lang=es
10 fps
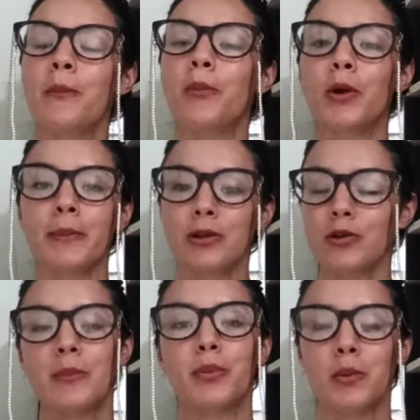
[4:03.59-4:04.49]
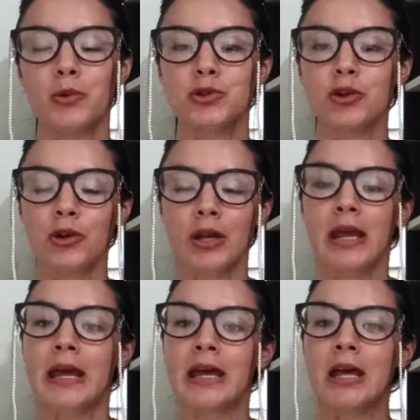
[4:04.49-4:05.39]
por medio de promoción.
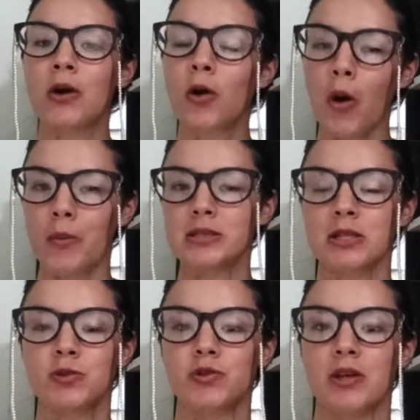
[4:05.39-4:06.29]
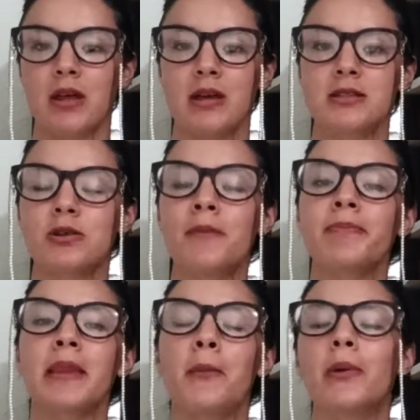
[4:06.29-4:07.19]
¿Y cómo es que sucede esto?
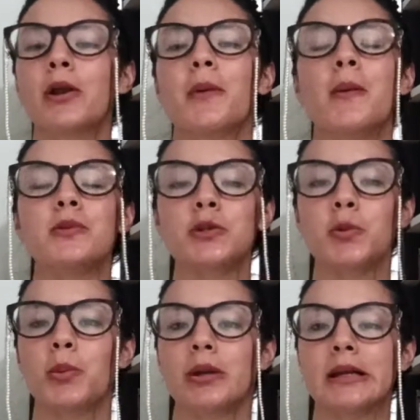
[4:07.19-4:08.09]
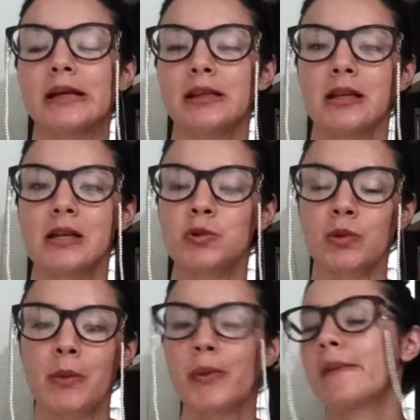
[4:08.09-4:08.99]
Bueno, vamos a suponer que tienes
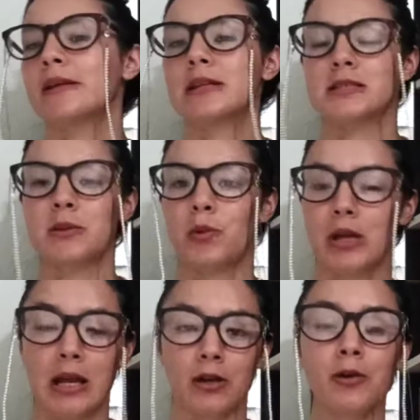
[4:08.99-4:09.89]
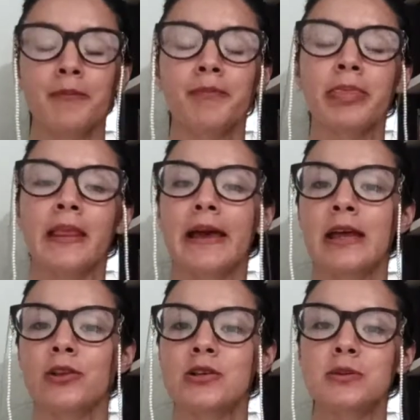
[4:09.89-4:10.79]
una prueba testimonial, ¿no? Y
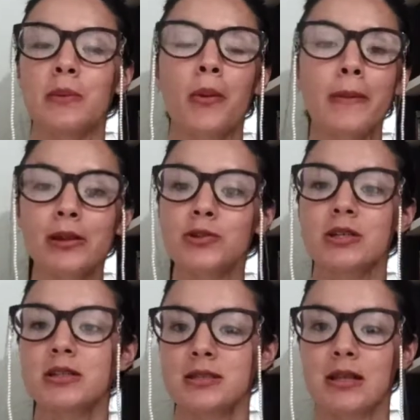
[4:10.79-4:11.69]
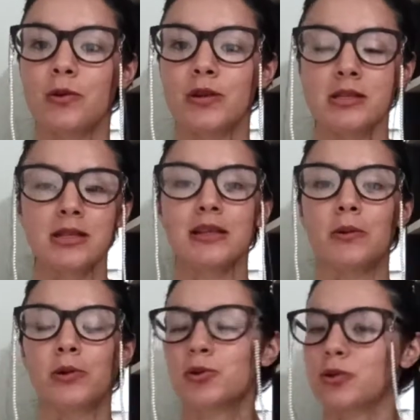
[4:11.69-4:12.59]
entonces, momentos antes de la audiencia, te
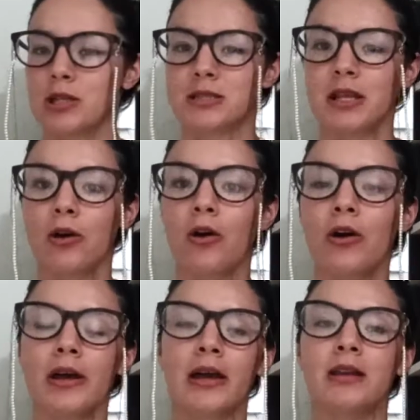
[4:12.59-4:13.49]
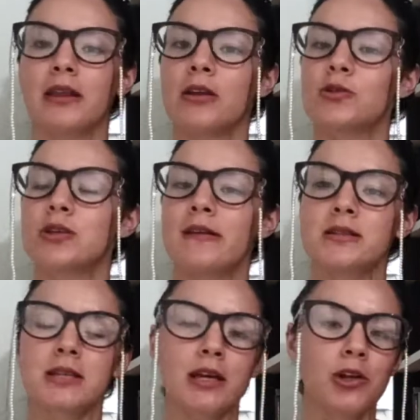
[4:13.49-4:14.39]
habló tu testigo y te dijo,
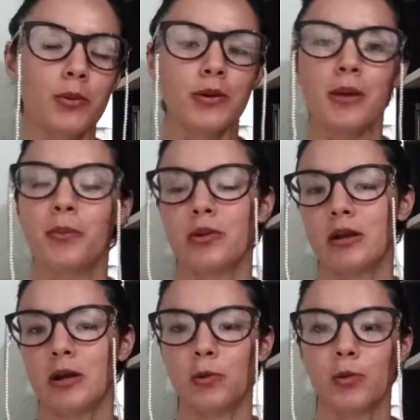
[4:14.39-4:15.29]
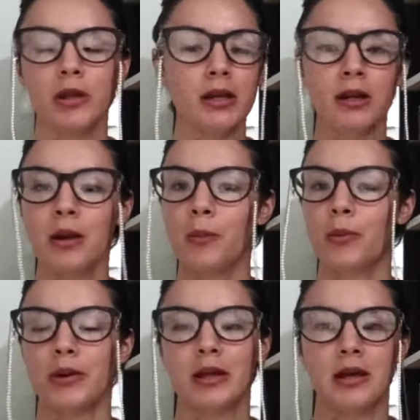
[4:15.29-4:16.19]
¿sabes qué? No voy a poder acudir
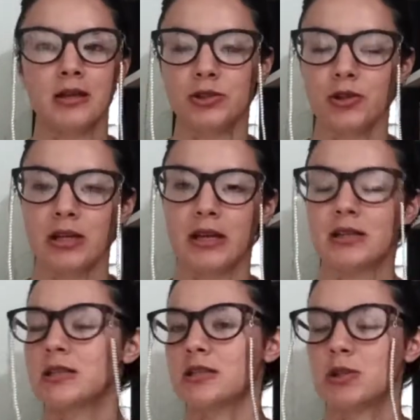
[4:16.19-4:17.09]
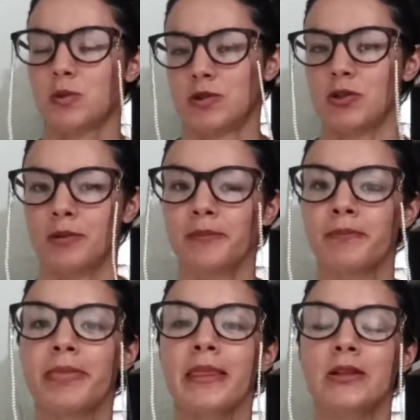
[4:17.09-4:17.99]
porque estoy en X situación.
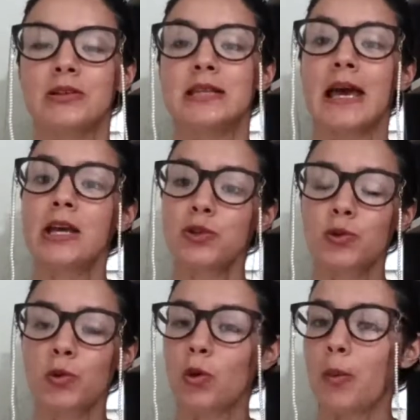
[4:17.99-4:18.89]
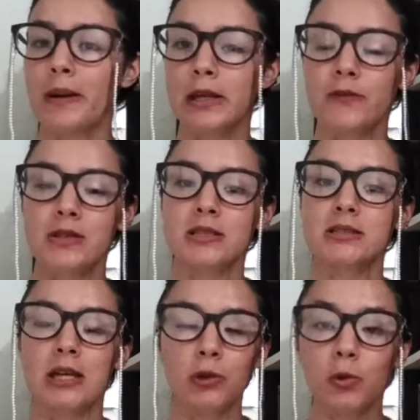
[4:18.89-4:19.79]
Entonces, eso tú lo manifiestas
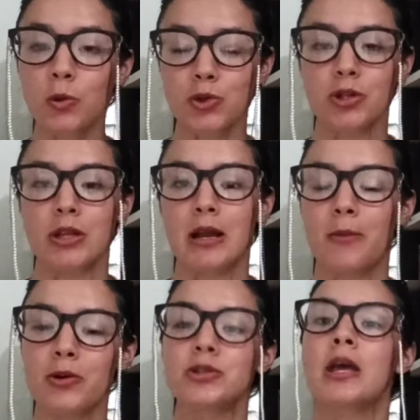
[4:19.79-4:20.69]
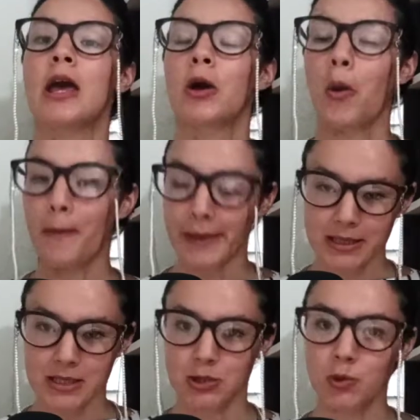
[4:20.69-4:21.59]
en tu uso de la voz
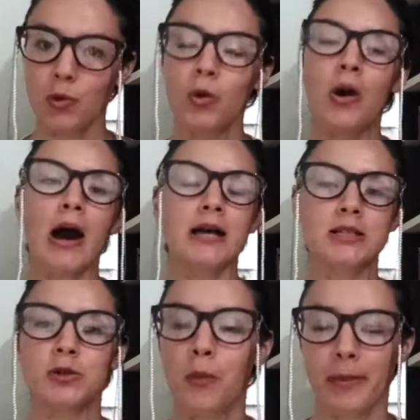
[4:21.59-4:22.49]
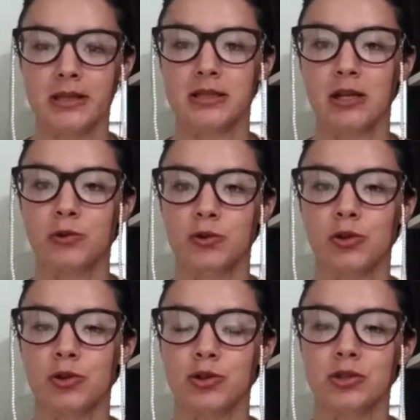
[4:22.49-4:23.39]
compareces tú, haces comparecer a tus
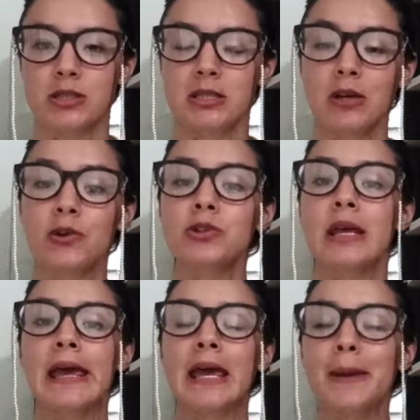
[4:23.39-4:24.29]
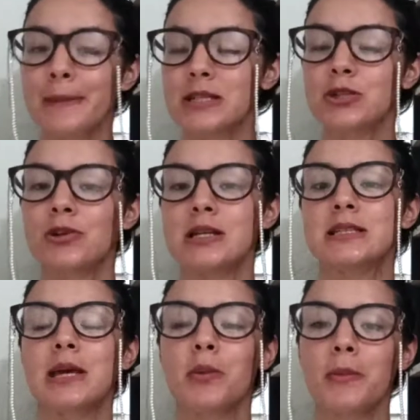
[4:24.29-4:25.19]
otros dos testigos y mencionas
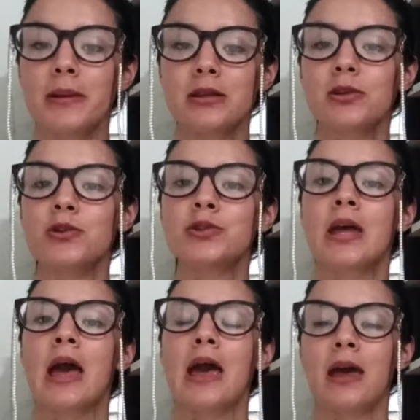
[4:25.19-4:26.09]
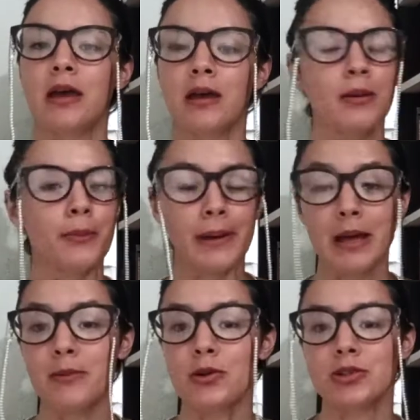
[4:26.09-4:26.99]
qué momentos eh,
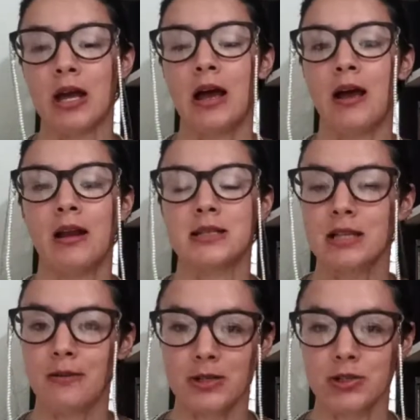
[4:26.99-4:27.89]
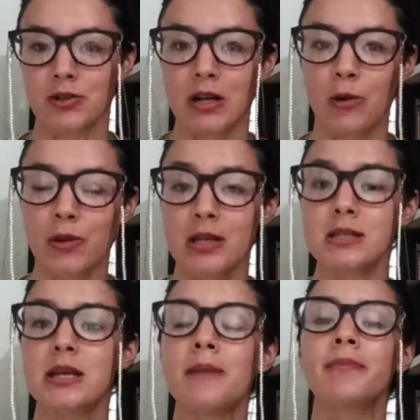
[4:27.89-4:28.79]
previos a la celebración de la
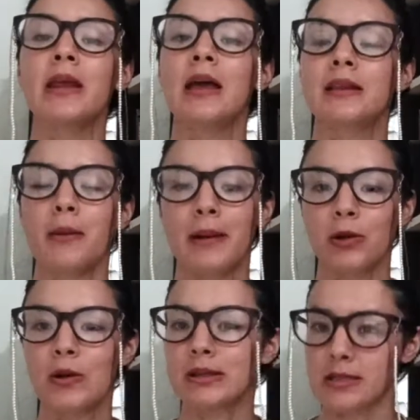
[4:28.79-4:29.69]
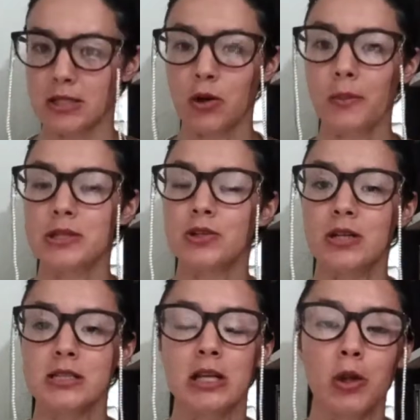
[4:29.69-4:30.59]
audiencia te marcó el testigo,
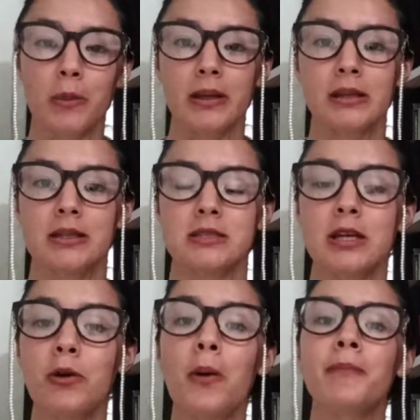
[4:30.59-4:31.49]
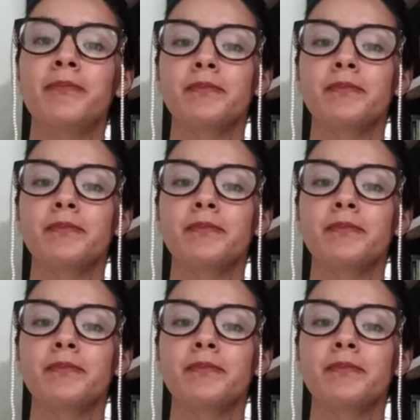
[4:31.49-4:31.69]
mencionas el nombre del testigo,